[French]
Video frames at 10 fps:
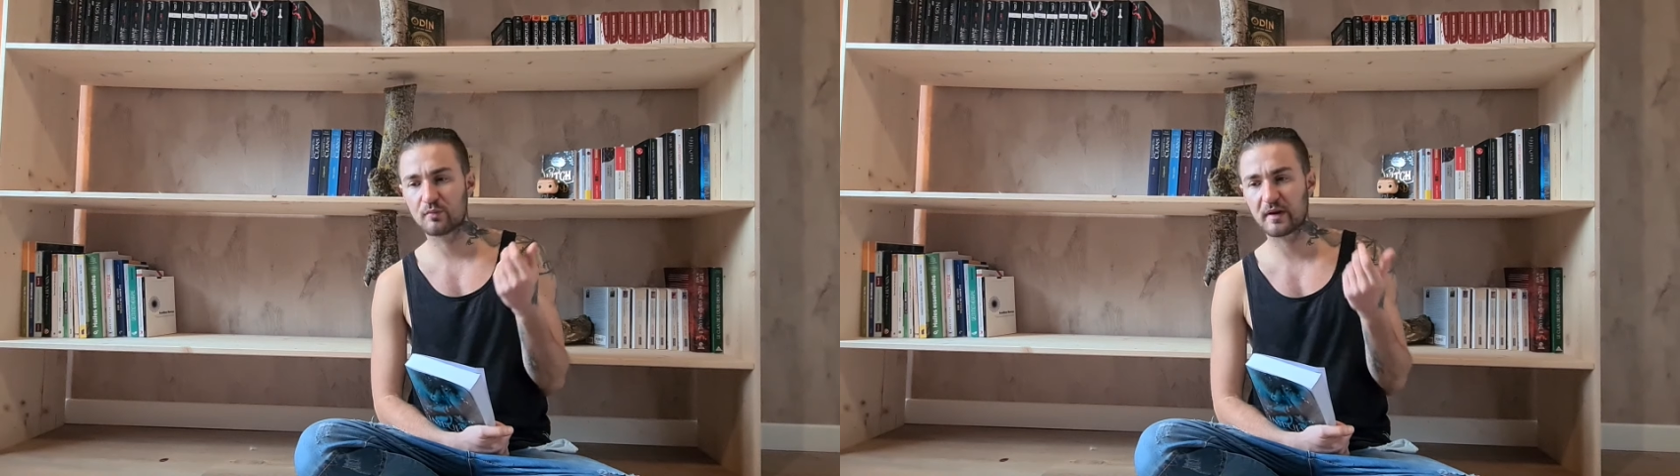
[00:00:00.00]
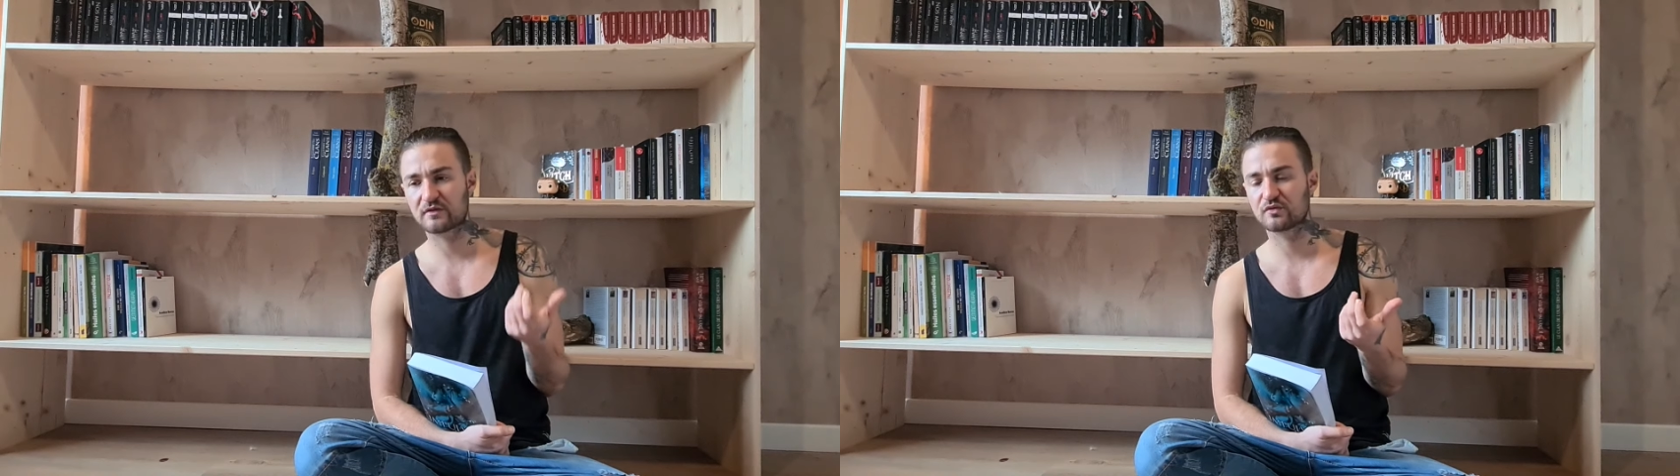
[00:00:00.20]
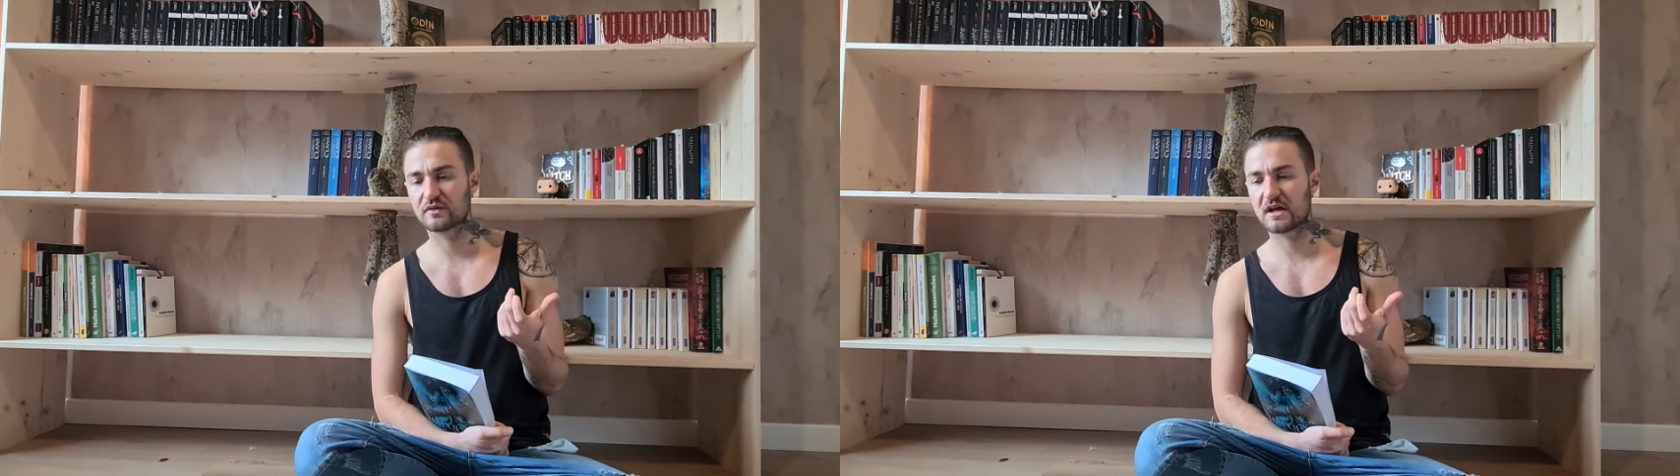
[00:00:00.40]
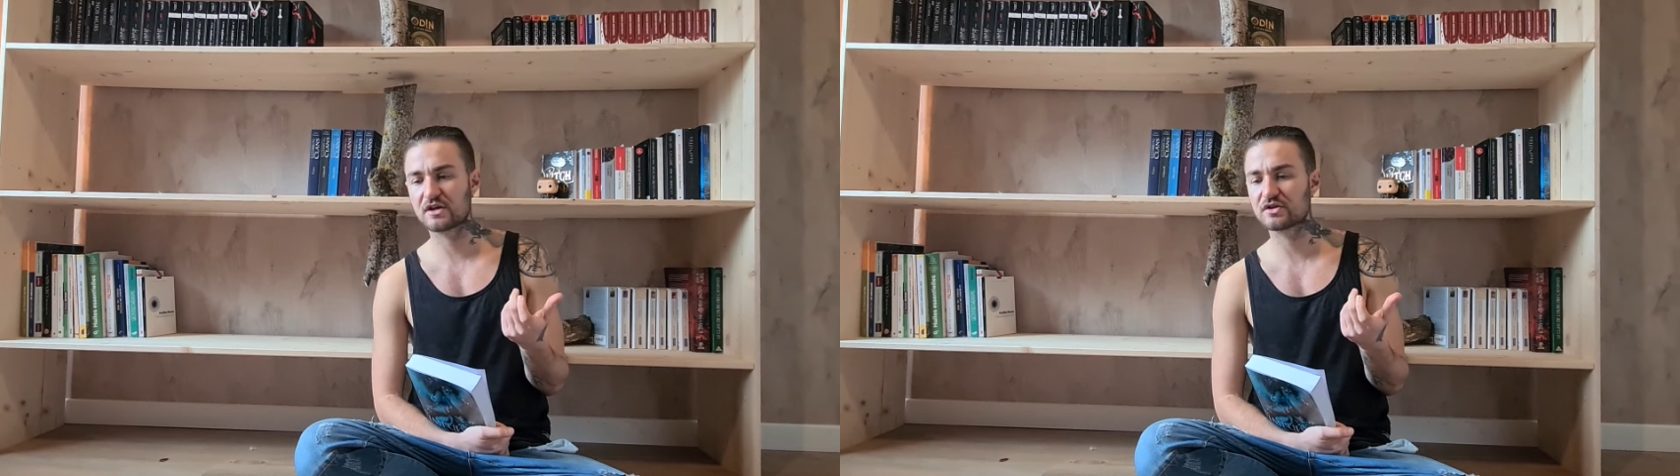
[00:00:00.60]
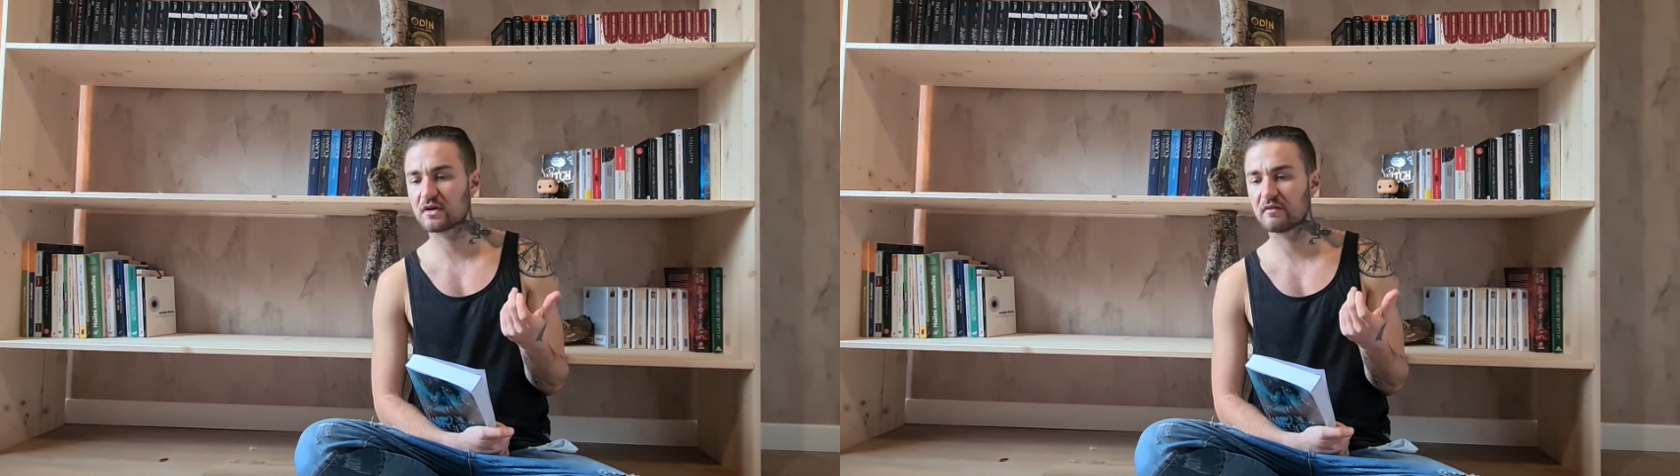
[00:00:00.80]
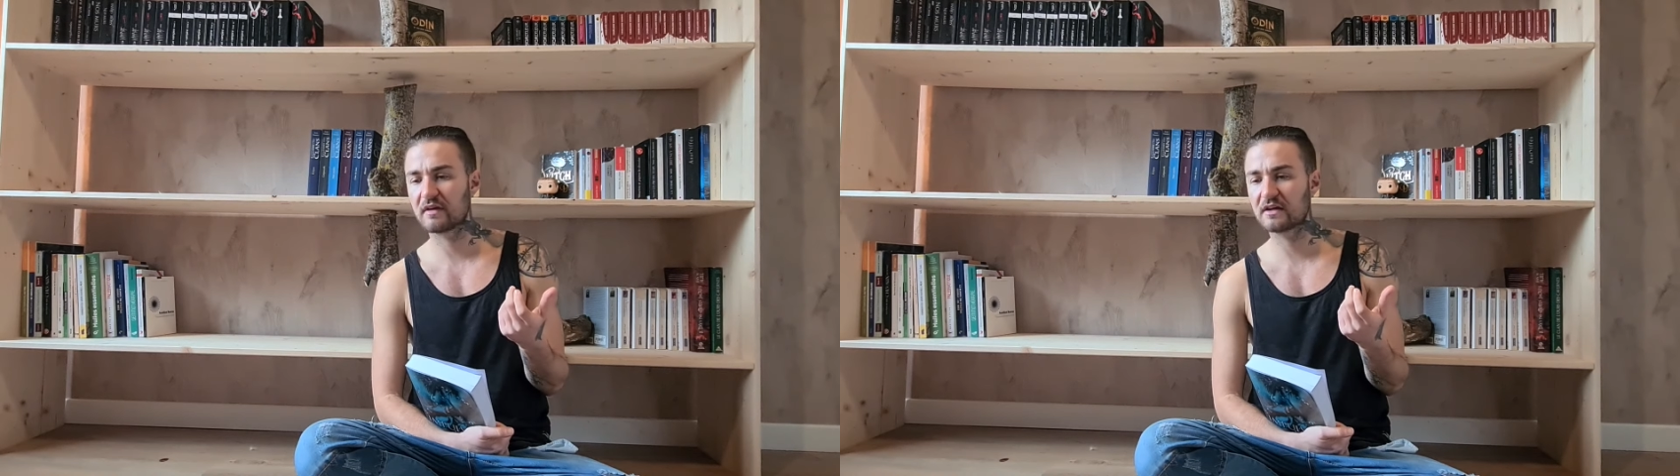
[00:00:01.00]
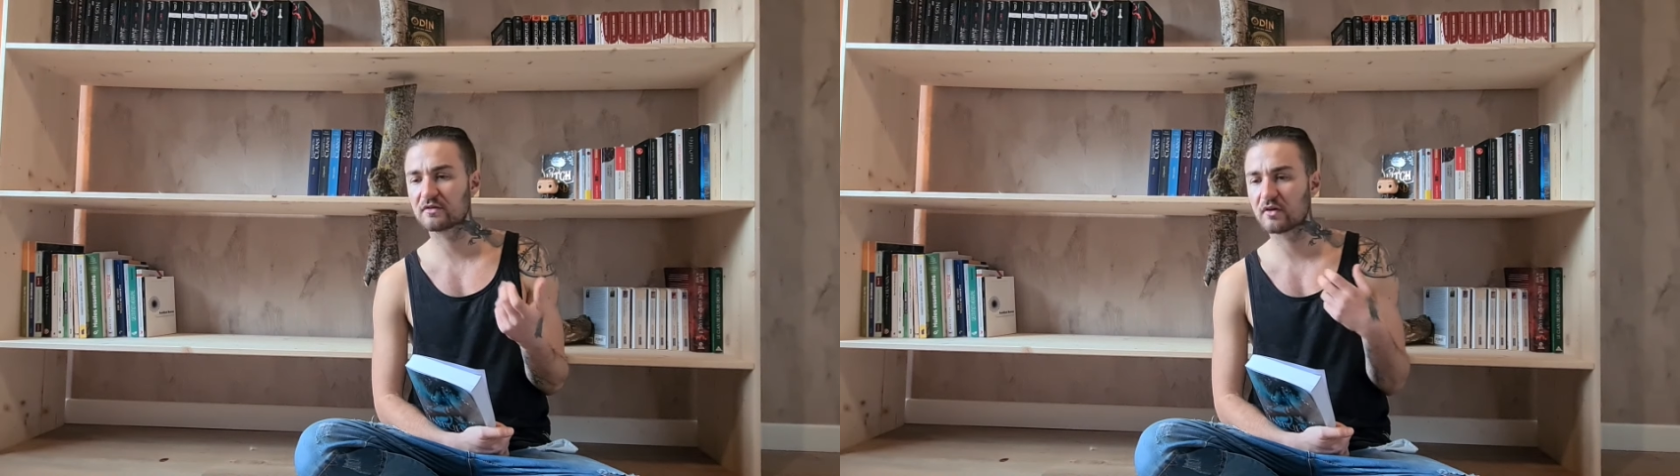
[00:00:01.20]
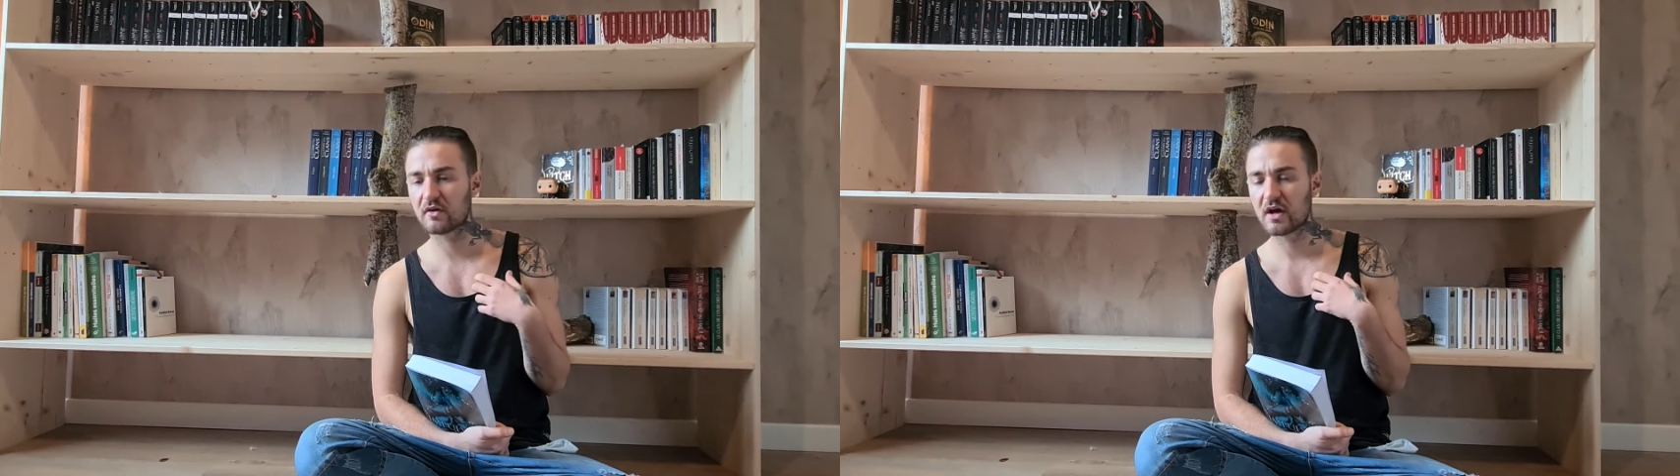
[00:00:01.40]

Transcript: personnages avec euh,